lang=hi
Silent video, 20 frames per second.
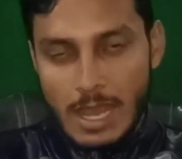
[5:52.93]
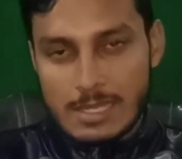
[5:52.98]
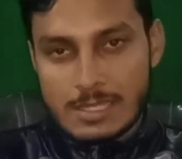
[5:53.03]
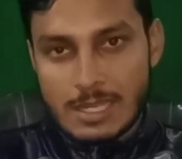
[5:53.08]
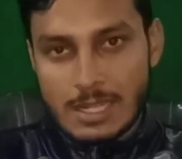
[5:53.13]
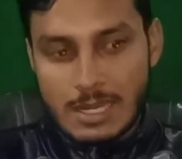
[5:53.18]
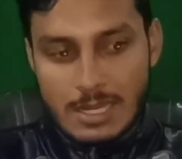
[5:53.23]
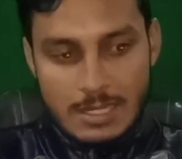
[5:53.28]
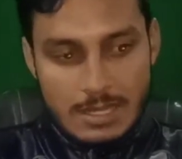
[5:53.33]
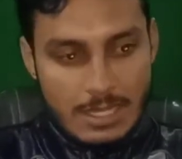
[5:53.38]

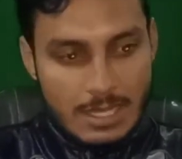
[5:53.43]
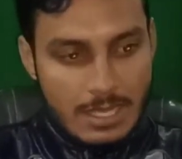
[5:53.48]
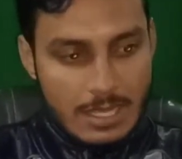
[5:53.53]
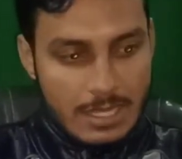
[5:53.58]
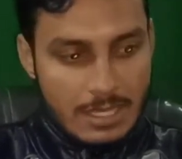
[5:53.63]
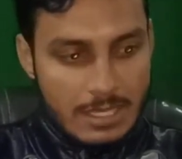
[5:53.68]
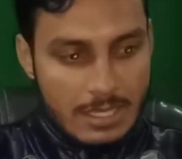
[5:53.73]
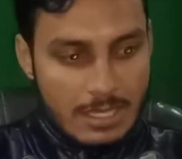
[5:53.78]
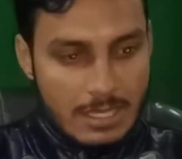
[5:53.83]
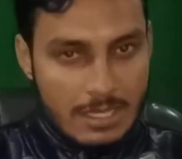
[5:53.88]
आशा करते
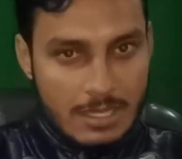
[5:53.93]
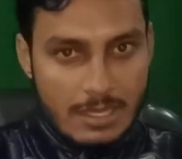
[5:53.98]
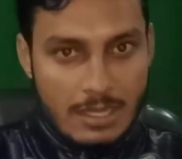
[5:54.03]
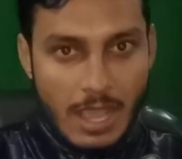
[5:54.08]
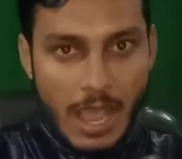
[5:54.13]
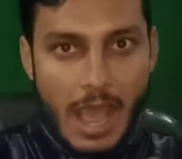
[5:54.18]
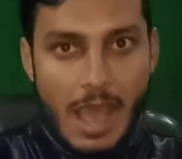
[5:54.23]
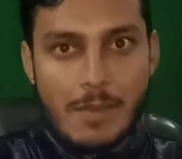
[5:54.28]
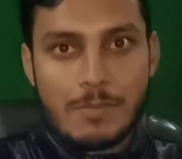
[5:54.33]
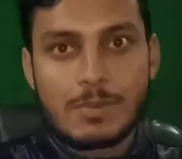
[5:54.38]
हैं
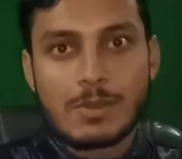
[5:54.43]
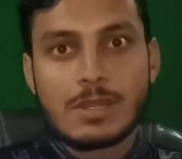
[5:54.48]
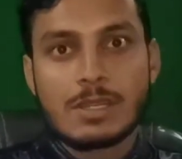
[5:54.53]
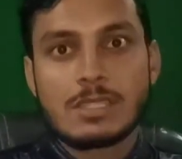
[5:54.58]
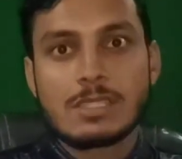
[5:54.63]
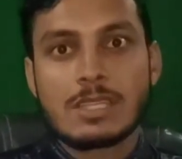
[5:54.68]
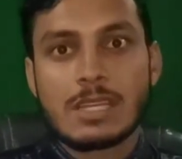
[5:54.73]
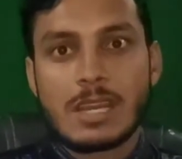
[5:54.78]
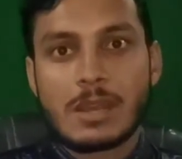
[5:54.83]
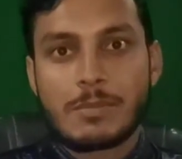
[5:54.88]
कि आप
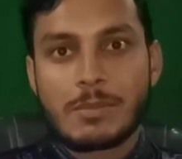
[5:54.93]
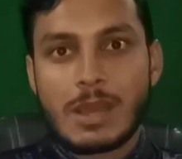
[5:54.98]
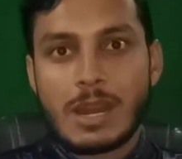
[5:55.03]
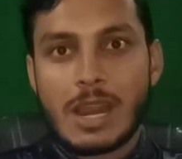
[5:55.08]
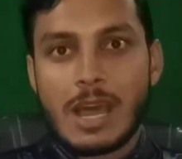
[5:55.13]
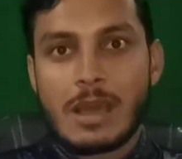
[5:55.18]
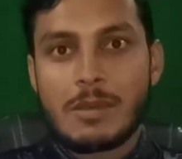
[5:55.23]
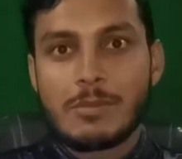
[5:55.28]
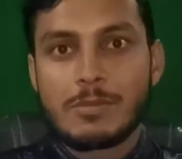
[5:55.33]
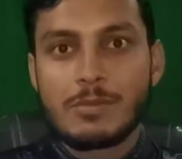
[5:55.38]
इस सिरप का
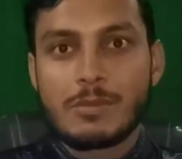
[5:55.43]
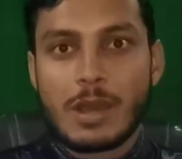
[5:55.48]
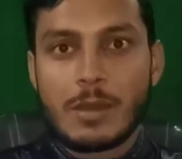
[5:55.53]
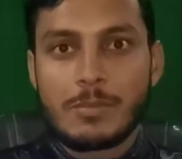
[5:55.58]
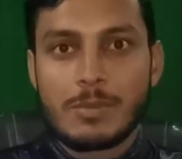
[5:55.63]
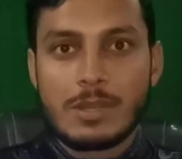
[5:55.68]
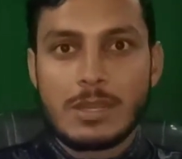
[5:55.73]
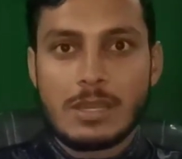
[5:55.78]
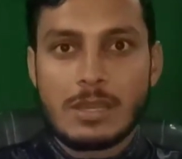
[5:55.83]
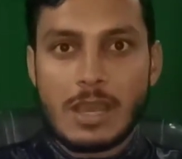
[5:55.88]
लाभ
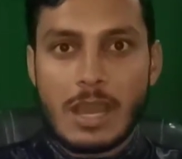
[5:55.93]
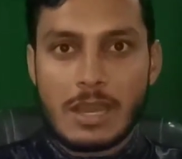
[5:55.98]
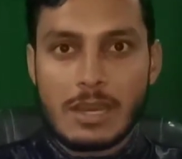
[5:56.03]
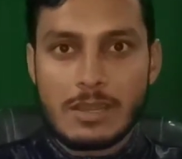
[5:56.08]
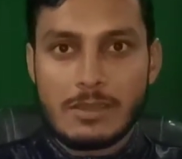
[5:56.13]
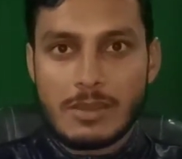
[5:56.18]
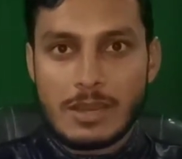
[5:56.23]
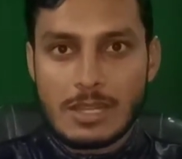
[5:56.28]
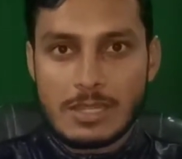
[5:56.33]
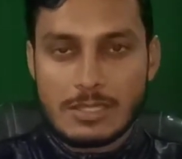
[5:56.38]
अपने
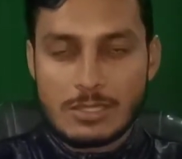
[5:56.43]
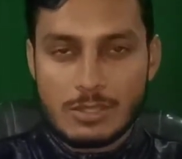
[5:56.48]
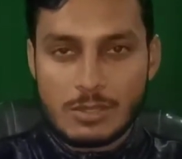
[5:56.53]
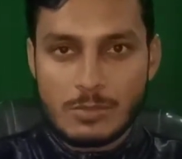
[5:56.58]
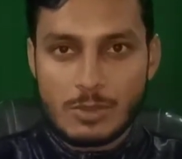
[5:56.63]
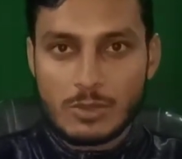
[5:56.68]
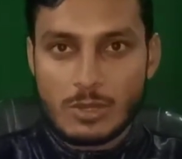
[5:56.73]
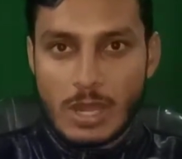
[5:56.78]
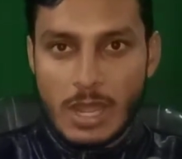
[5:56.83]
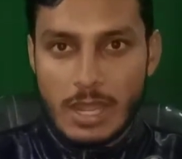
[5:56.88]
आने वाले
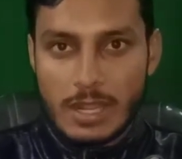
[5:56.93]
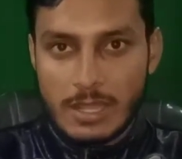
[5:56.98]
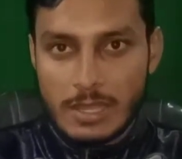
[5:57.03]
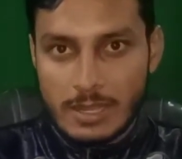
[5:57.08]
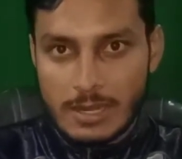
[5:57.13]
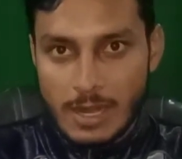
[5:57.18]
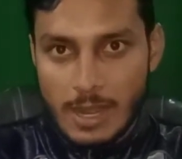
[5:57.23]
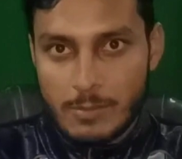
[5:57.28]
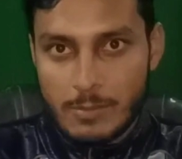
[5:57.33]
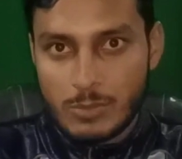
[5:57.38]
जीवन में
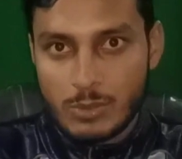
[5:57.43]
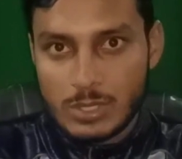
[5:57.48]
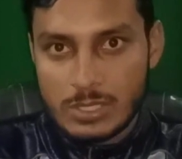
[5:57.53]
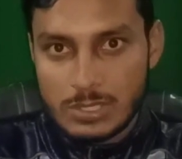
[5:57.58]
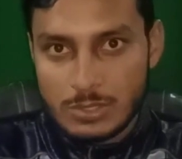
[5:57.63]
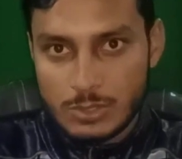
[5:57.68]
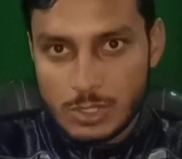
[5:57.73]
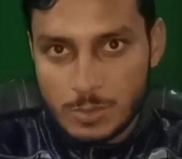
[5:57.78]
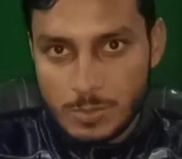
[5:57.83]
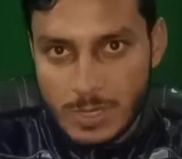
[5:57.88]
उठाएंगे अगर आपको
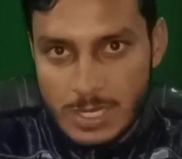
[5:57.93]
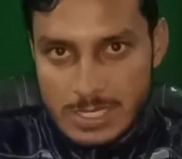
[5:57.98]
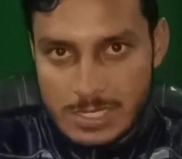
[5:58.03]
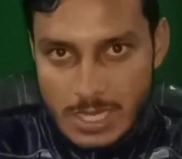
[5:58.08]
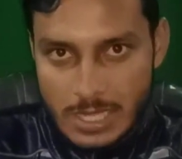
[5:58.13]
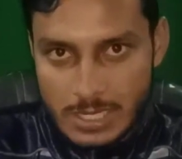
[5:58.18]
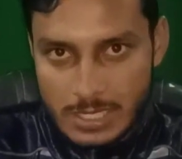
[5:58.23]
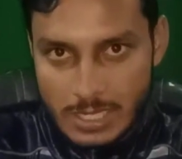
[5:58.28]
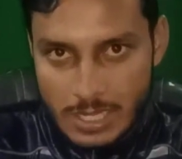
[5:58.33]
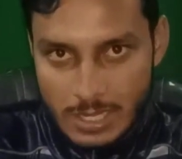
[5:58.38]
ऐसी कुछ
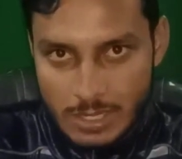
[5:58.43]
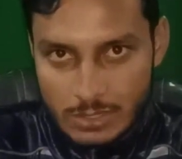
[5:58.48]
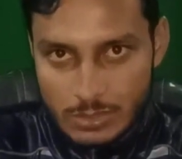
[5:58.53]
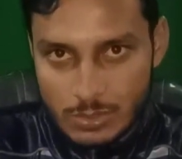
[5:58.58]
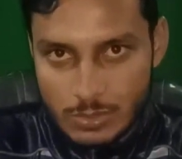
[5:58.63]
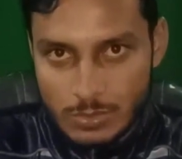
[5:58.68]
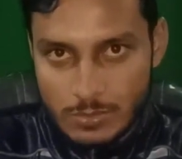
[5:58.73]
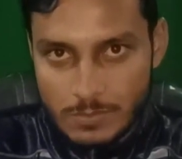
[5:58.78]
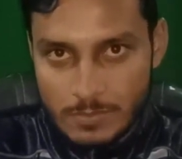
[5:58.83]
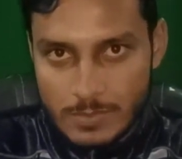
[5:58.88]
परेशानियां हैं
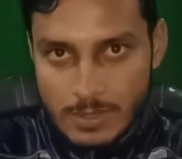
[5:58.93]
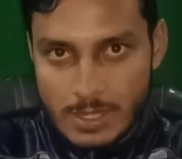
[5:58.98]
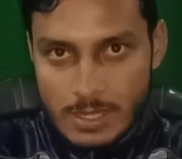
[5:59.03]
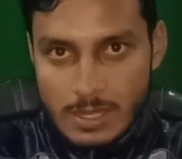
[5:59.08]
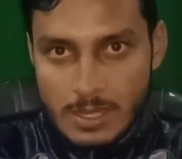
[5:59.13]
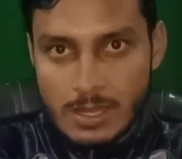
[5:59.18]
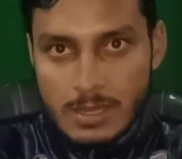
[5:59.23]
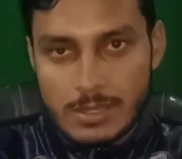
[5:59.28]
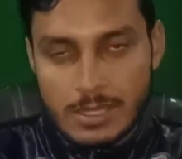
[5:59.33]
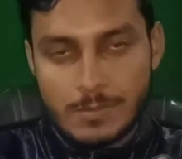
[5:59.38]
तो
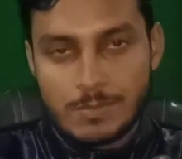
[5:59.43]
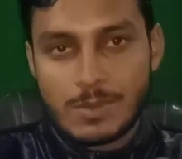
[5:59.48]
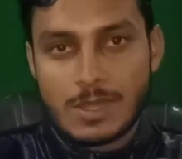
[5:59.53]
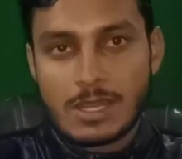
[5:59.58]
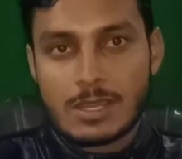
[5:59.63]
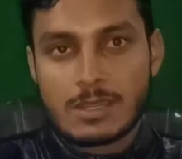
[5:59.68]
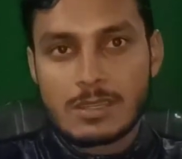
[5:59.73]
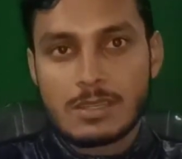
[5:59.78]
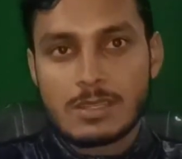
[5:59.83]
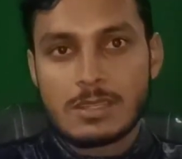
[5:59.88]
तब
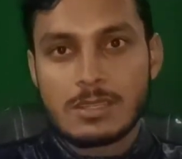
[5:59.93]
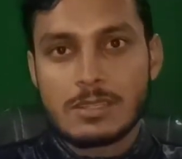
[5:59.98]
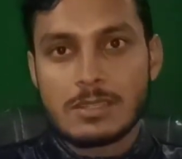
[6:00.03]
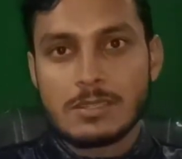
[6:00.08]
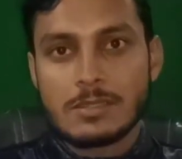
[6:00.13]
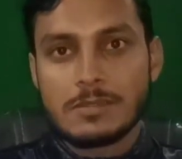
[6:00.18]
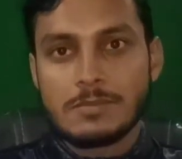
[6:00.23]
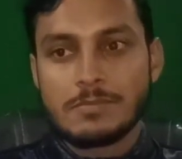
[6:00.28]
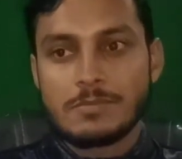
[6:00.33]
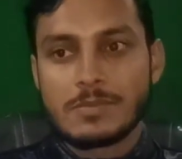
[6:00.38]
तक
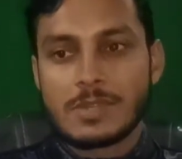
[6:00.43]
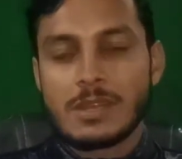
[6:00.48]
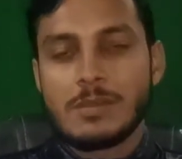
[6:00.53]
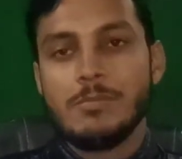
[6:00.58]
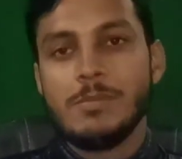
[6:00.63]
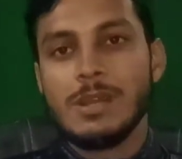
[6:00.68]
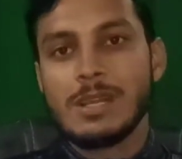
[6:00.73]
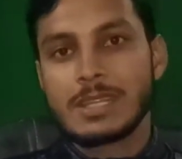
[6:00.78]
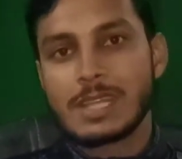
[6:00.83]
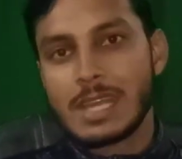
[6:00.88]

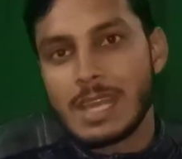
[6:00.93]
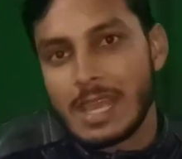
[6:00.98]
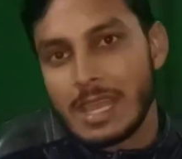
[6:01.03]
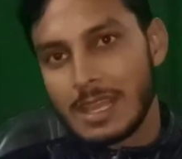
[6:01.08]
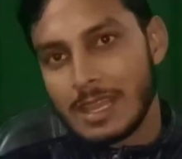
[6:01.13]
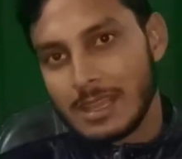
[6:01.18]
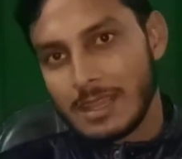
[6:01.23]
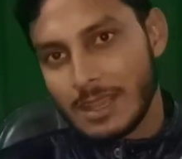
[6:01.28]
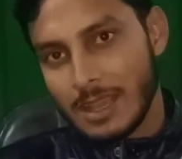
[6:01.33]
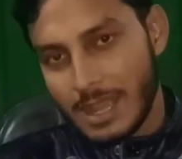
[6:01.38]
मिलते
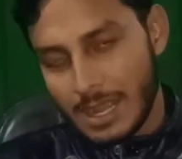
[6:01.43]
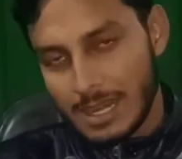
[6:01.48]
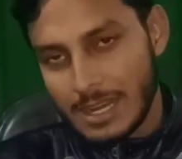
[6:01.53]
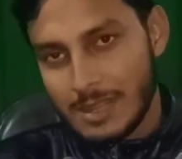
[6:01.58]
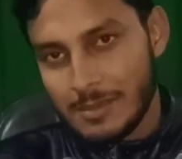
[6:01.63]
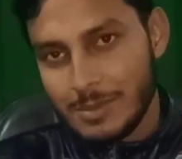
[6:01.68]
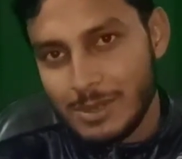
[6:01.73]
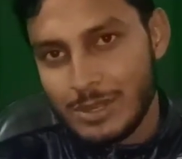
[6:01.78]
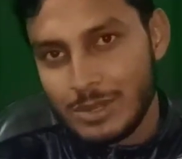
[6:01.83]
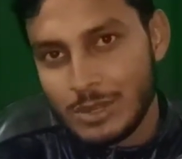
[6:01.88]
हैं
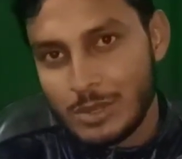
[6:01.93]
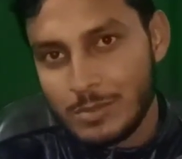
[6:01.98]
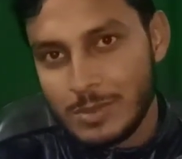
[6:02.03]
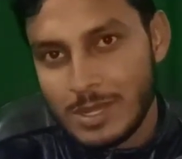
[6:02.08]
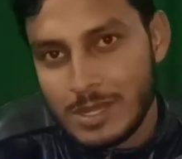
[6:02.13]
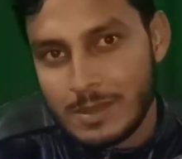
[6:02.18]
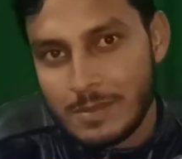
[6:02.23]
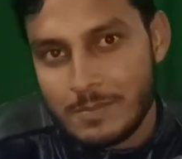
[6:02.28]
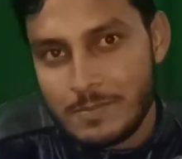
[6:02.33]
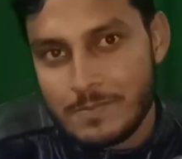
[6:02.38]
अगले वीडियो
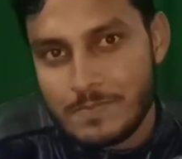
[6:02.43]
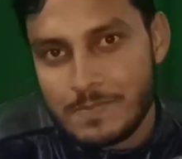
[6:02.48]
में